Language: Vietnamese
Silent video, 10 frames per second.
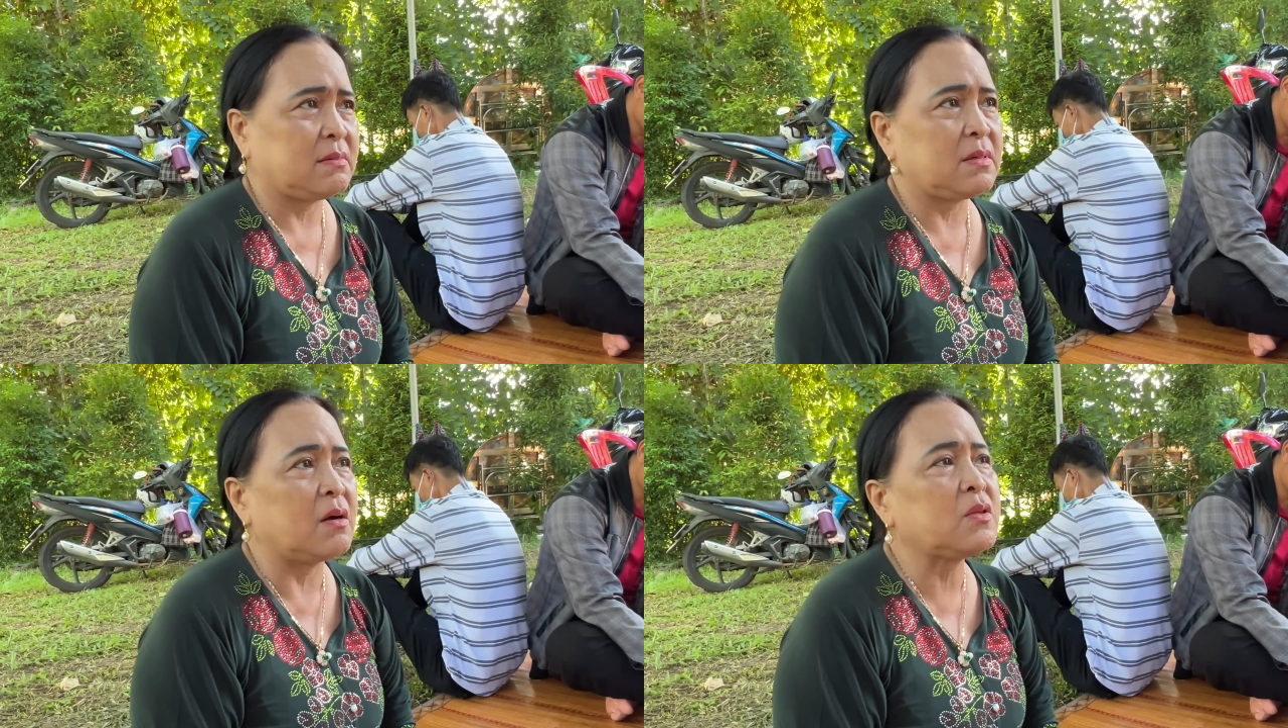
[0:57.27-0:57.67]

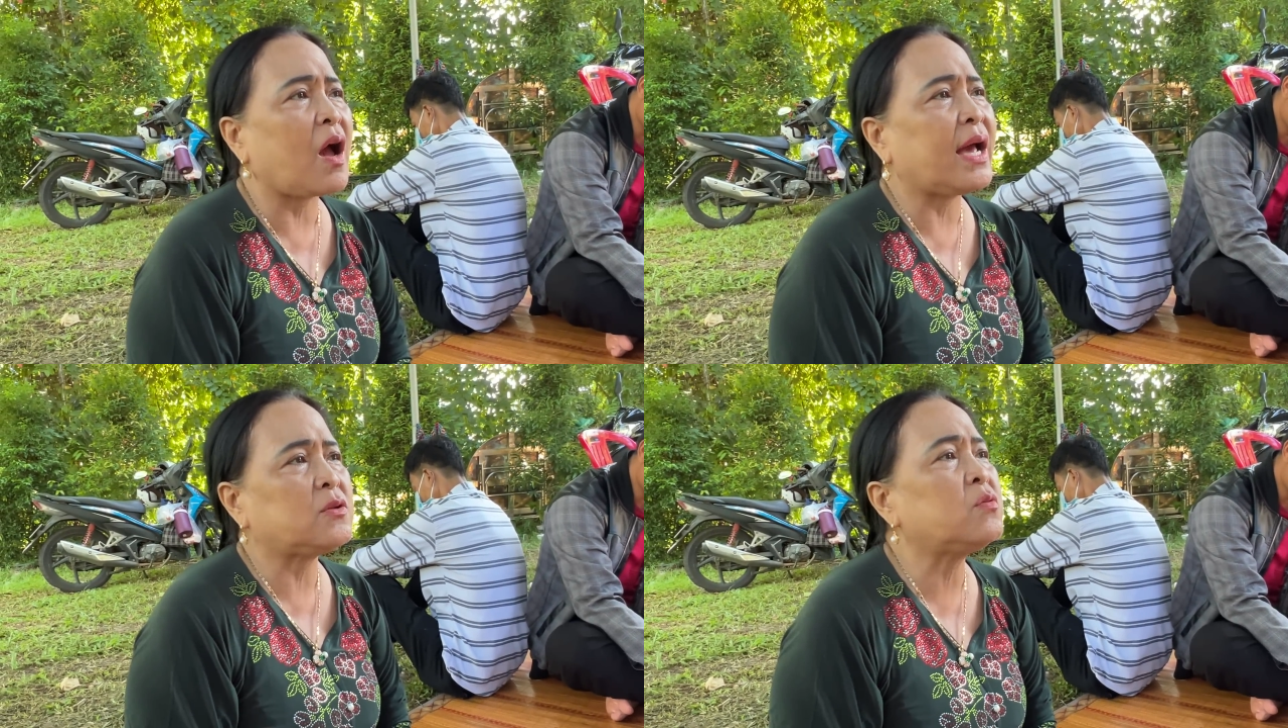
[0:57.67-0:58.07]
đừng cho
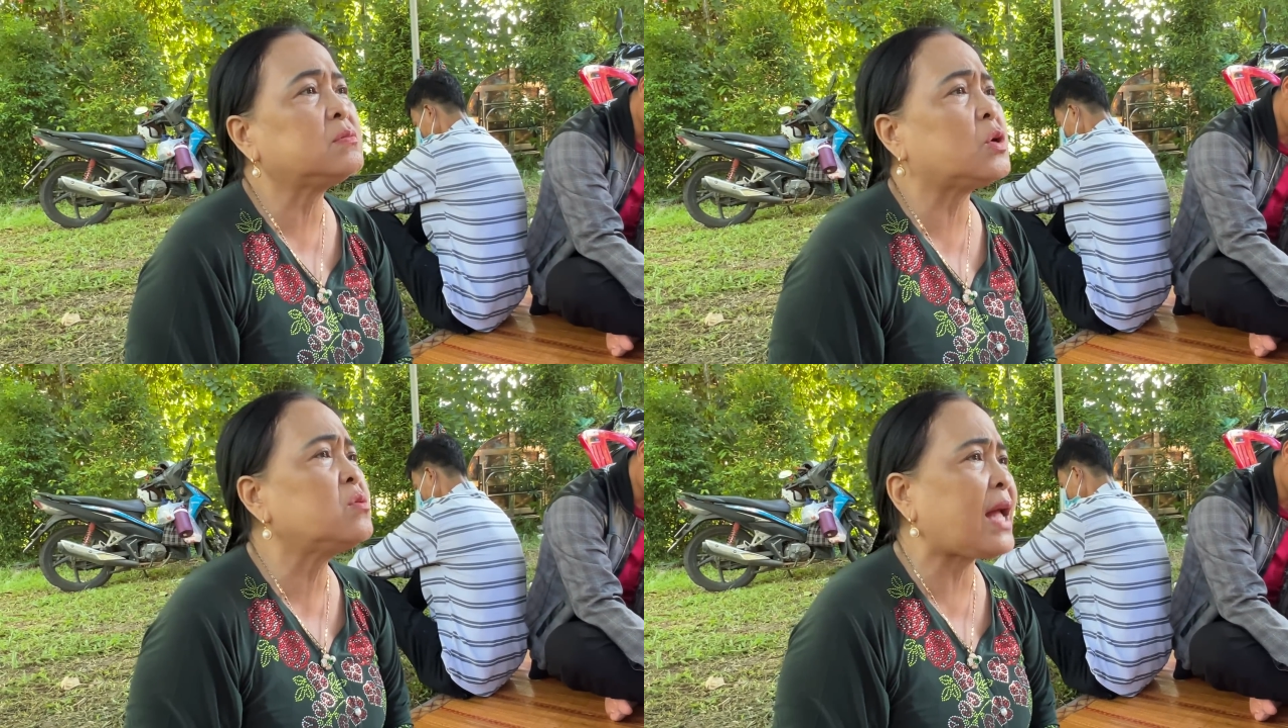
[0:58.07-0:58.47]
ai xuống
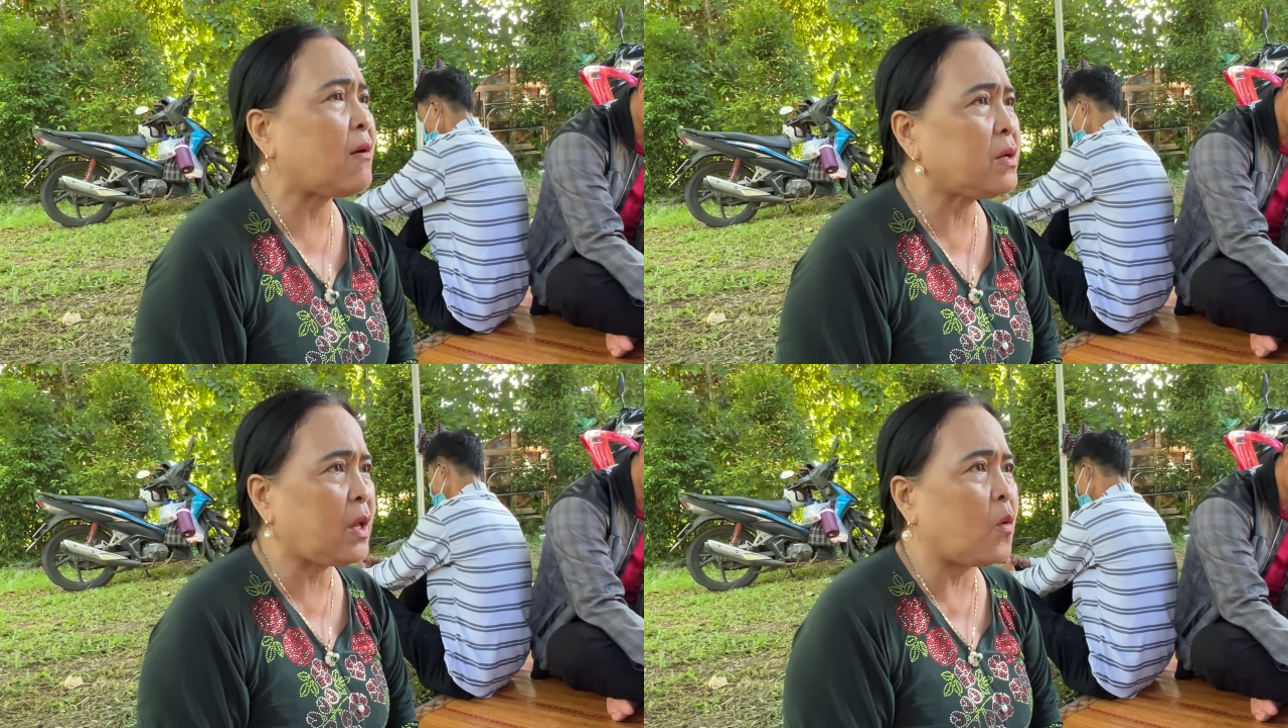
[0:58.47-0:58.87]
xuống
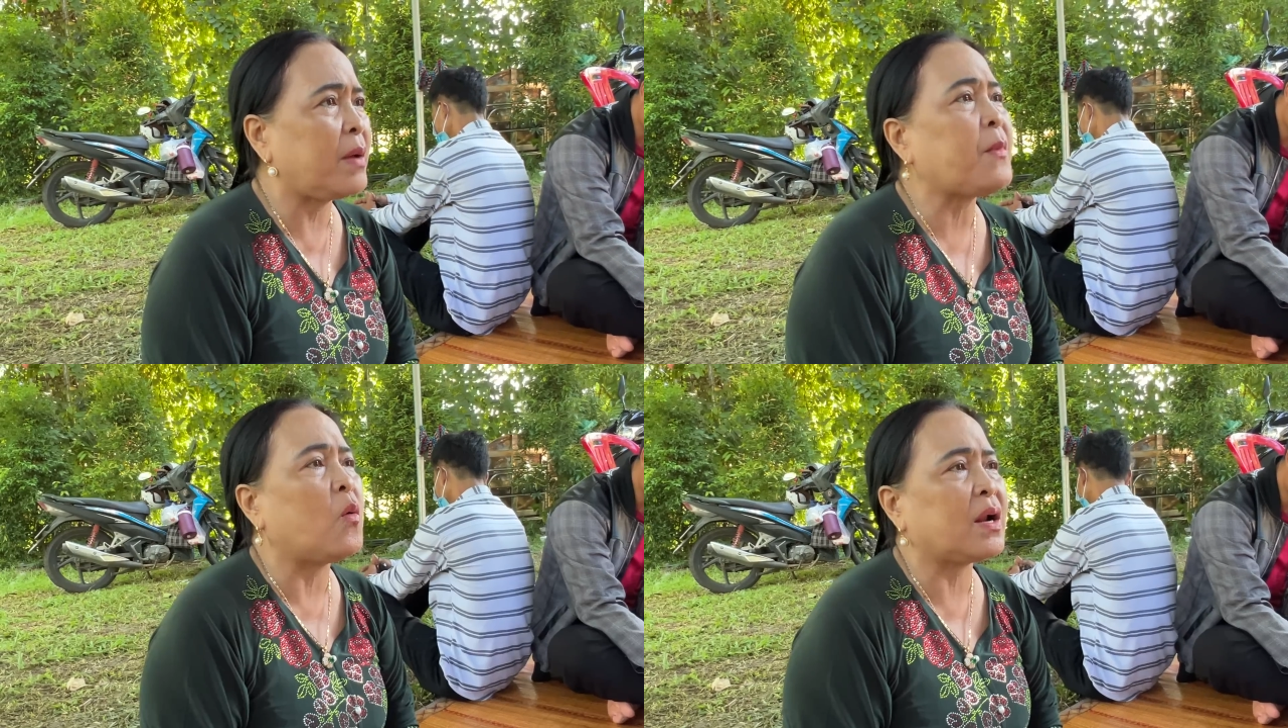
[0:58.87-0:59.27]
tháo cái dù
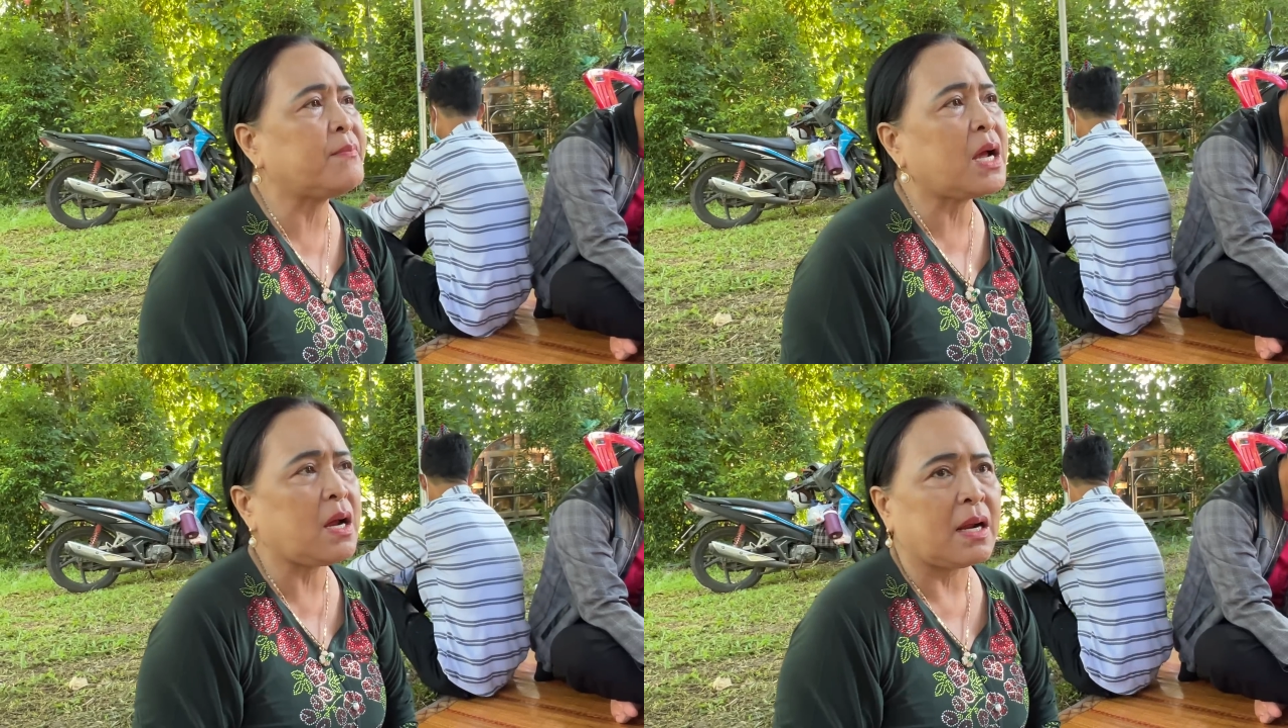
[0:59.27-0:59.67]
em buồn lắm
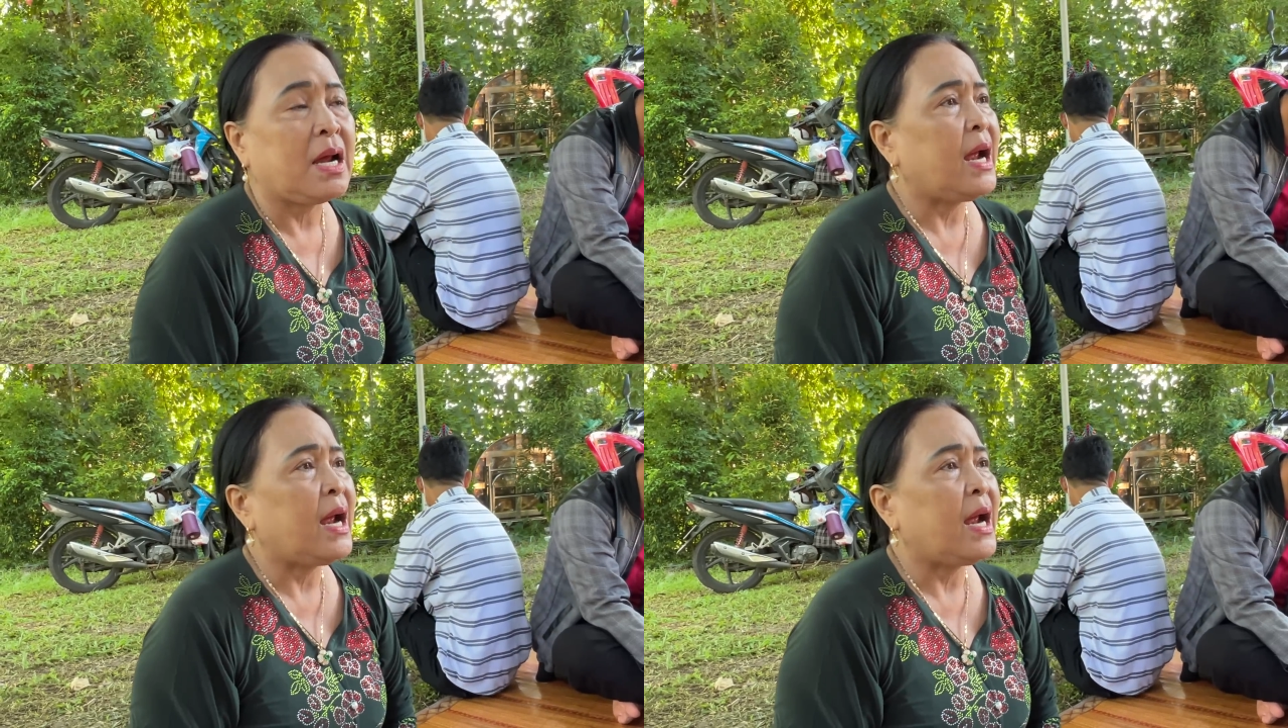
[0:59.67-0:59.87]
á